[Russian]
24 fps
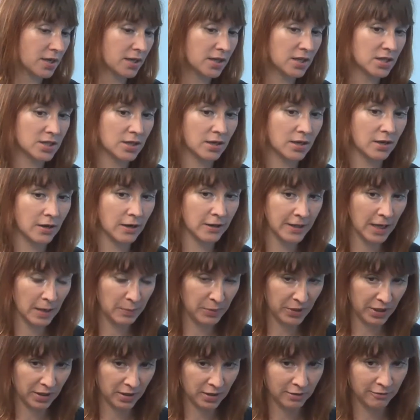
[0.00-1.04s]
Конечно, когда
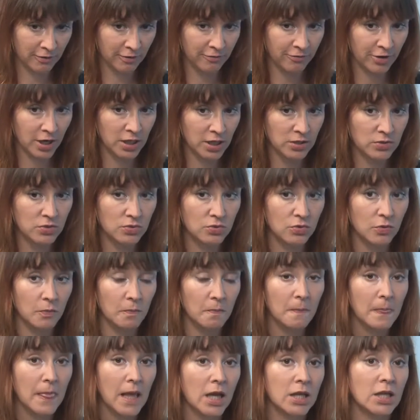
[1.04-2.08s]
я приехала во Францию,
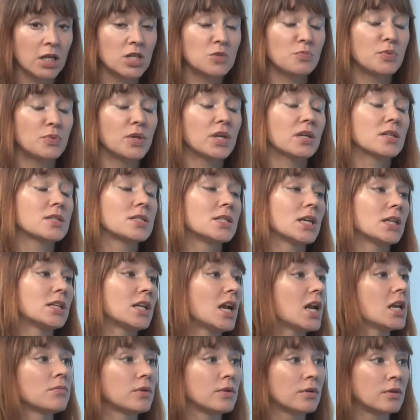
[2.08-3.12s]
я же приехала с
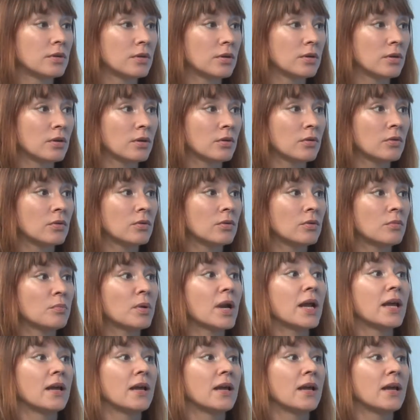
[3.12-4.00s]
театральным э,